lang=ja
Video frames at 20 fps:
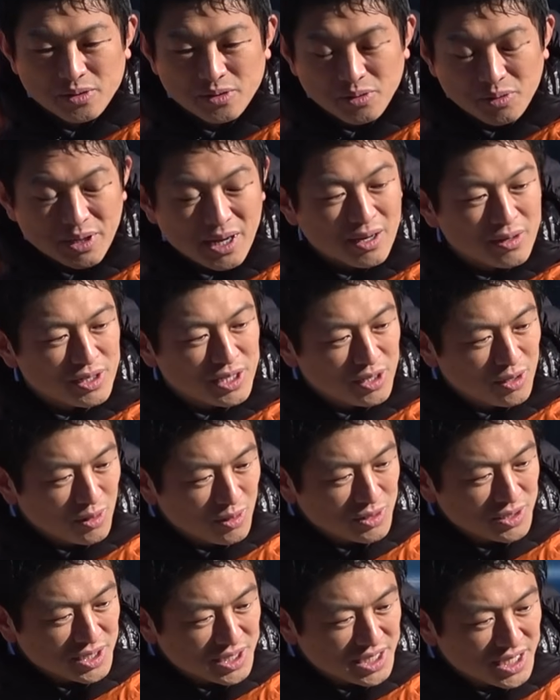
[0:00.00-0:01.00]
とにかく日
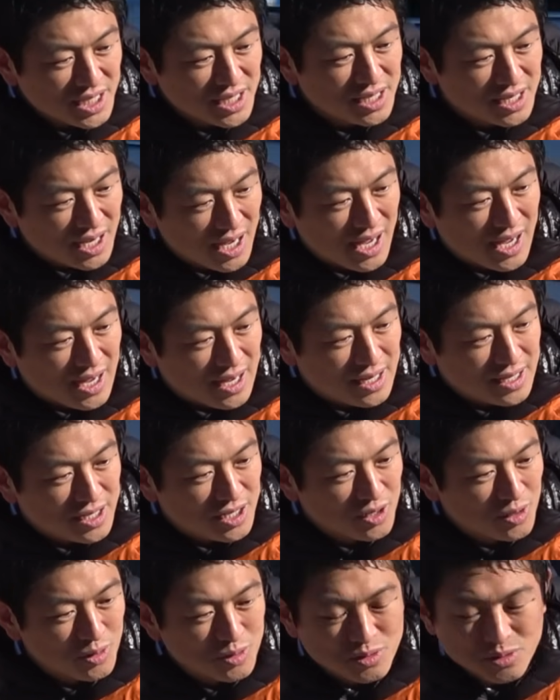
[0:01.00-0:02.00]
本人が
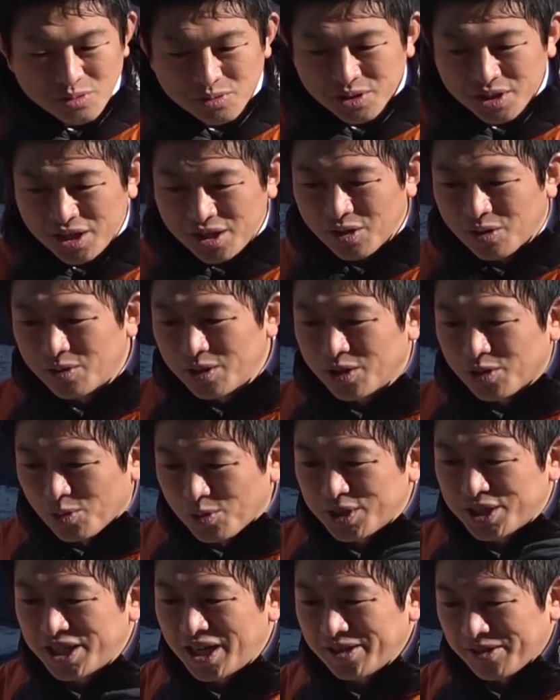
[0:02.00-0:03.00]
日本の企業に
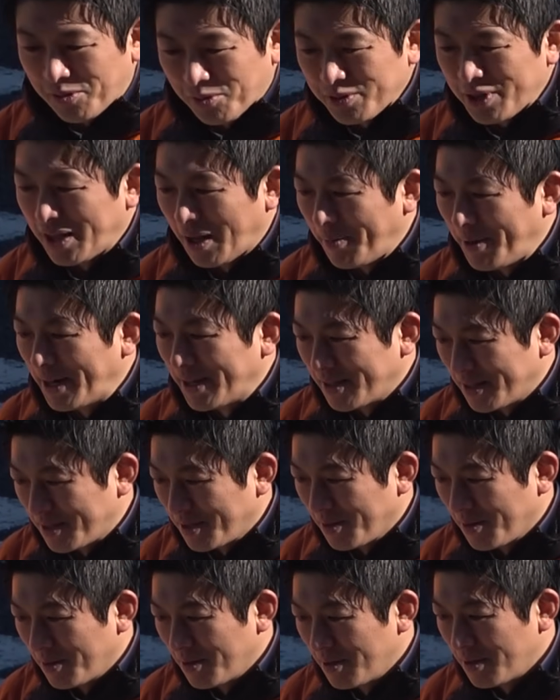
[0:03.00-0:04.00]
投資しないと本当はダメなんで
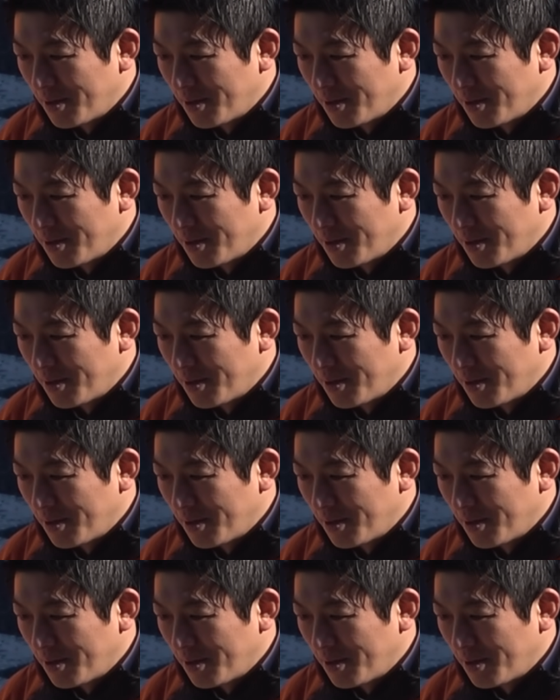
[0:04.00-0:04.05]
すよ。